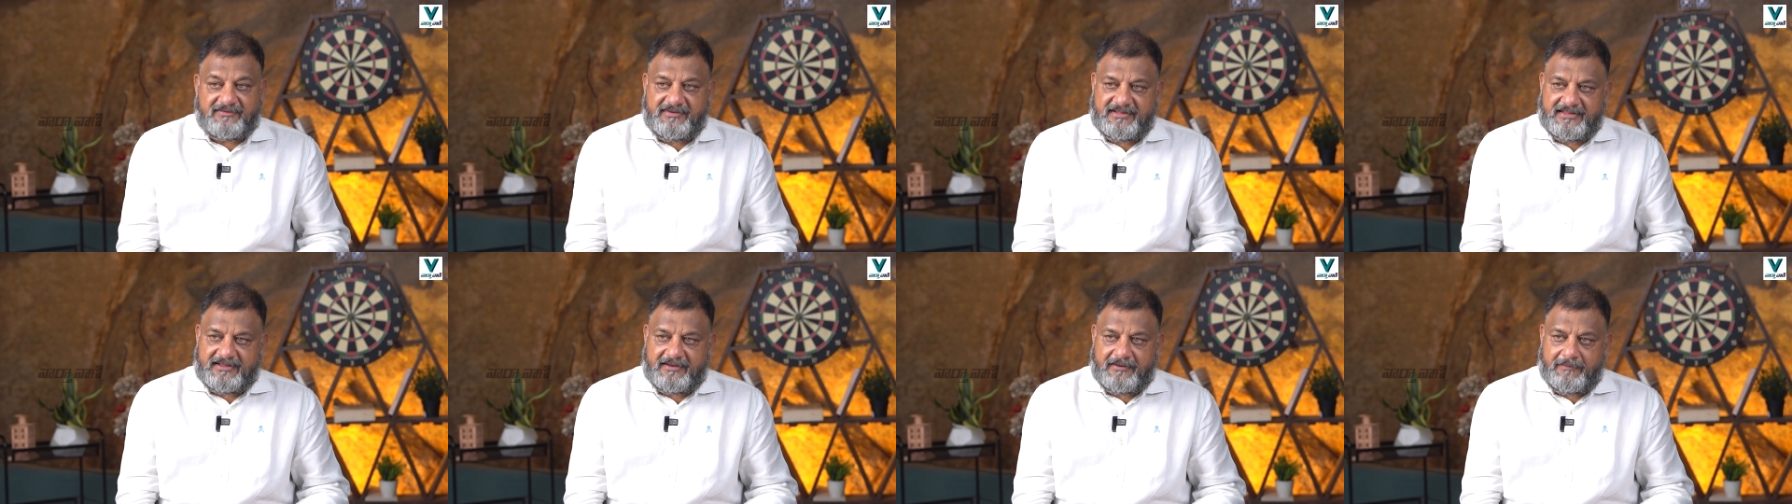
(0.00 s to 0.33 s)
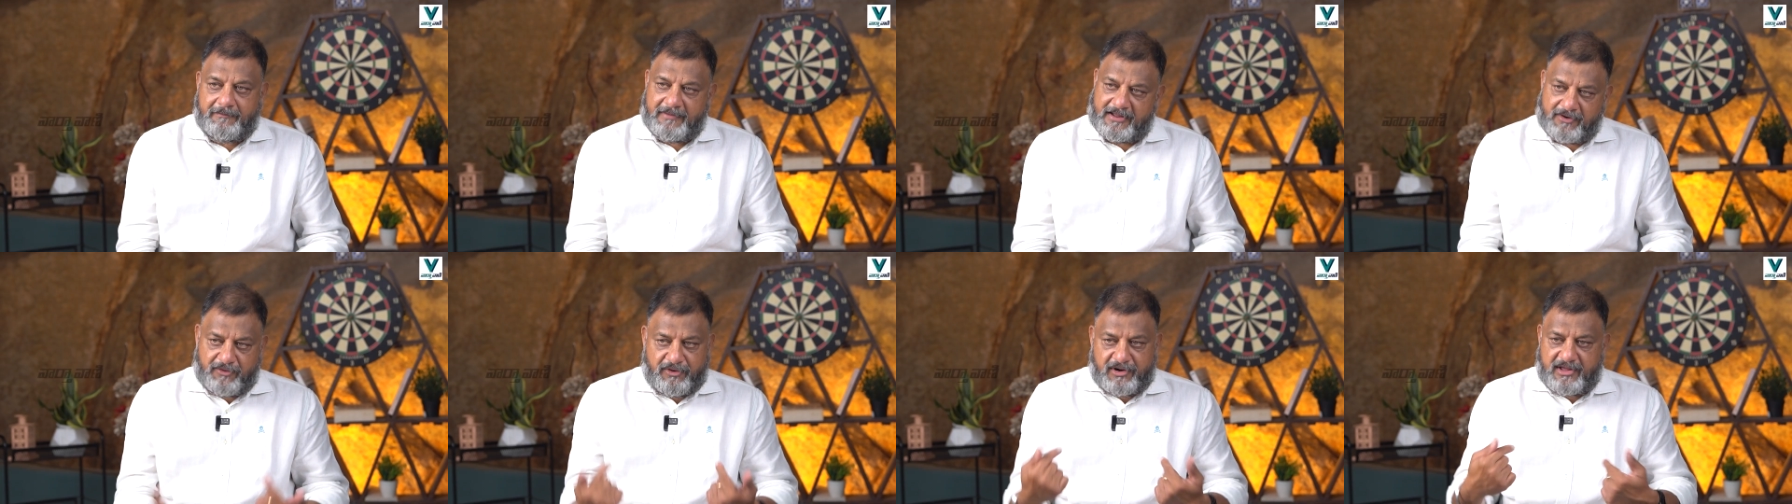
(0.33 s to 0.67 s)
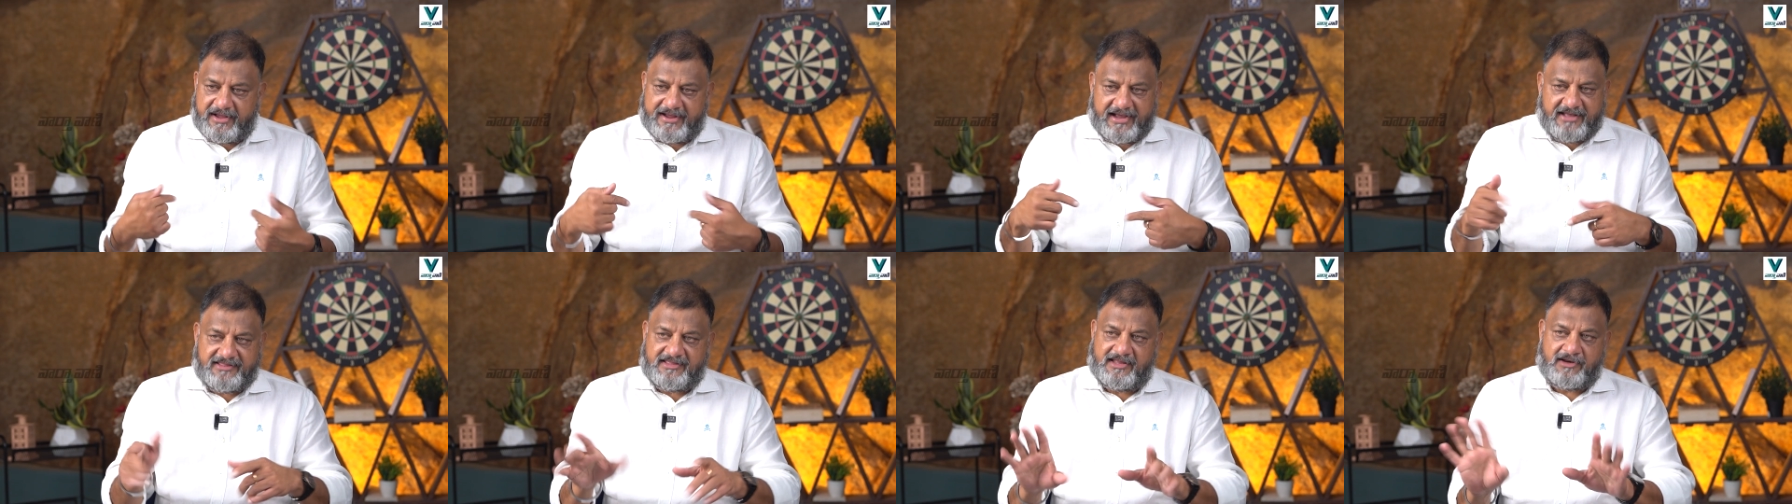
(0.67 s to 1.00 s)
అర్థమైందా
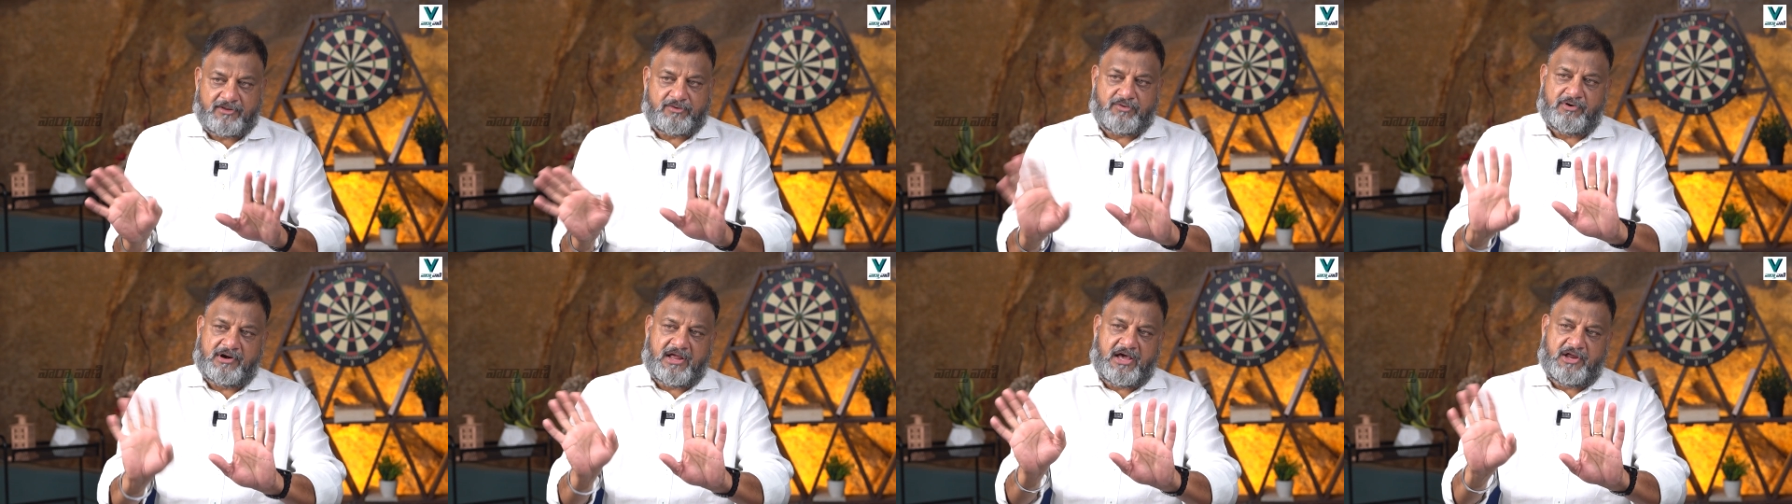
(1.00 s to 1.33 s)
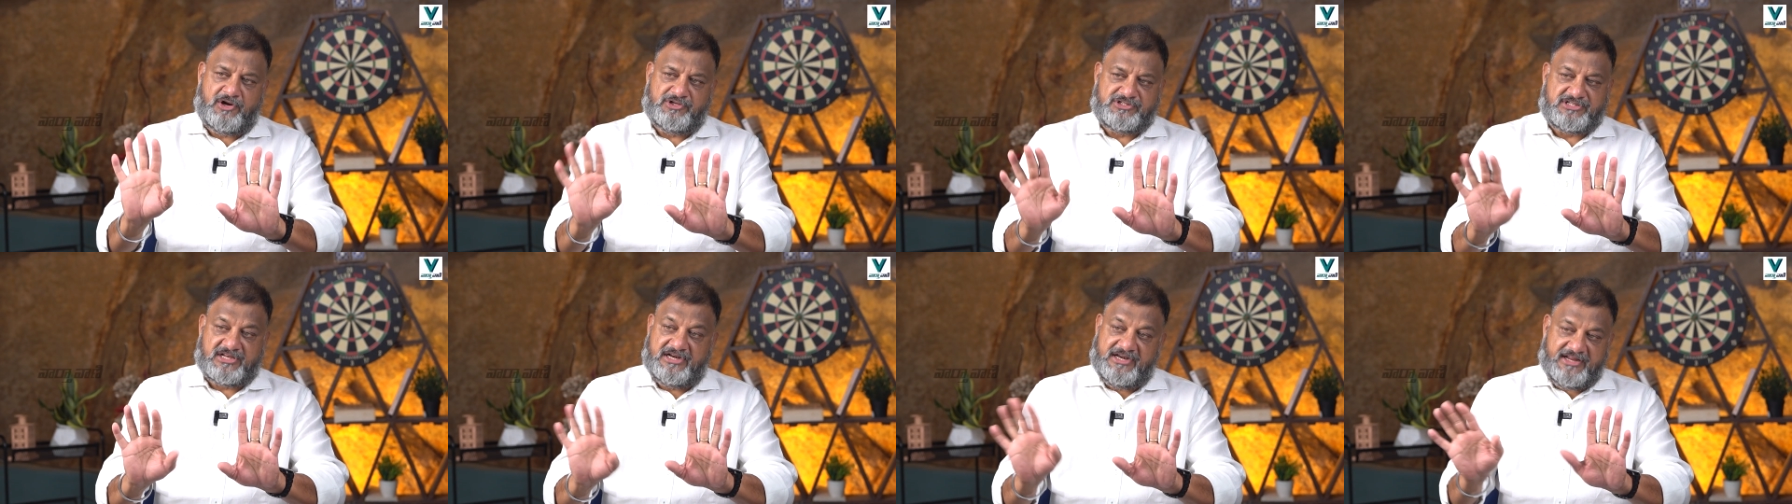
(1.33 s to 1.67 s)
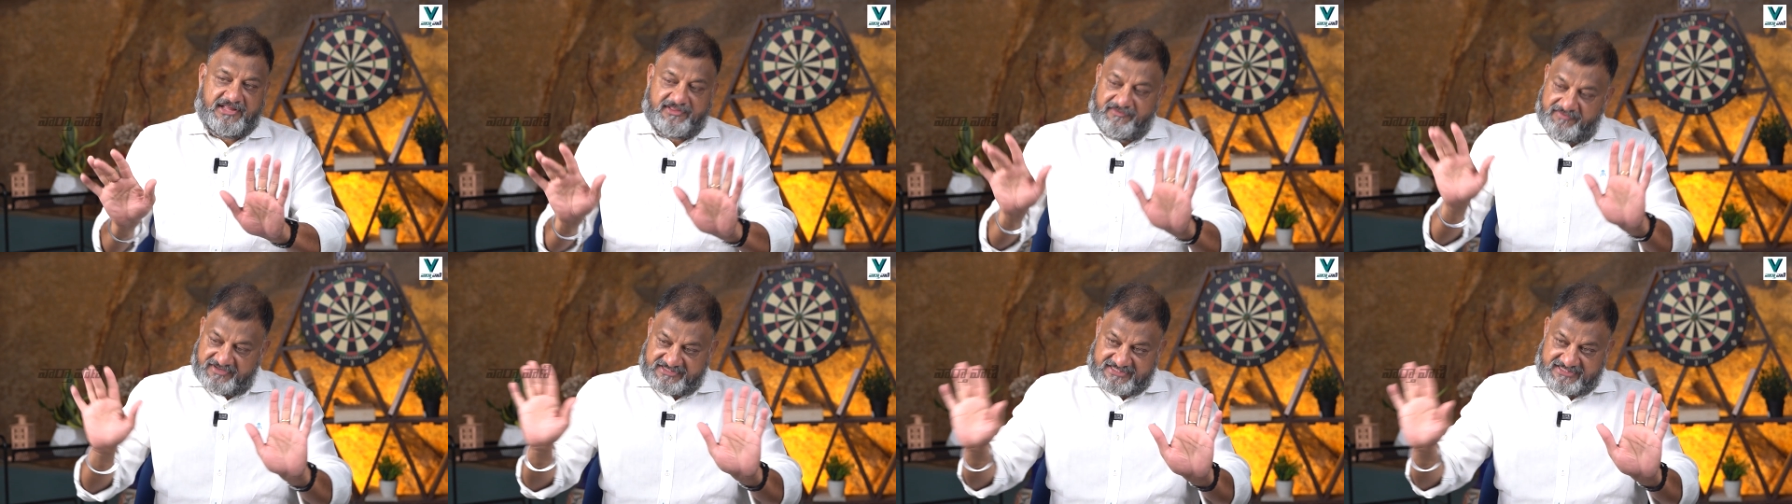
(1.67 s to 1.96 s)
మనోడా కాదన్న కూడా ఆలోచన లేదు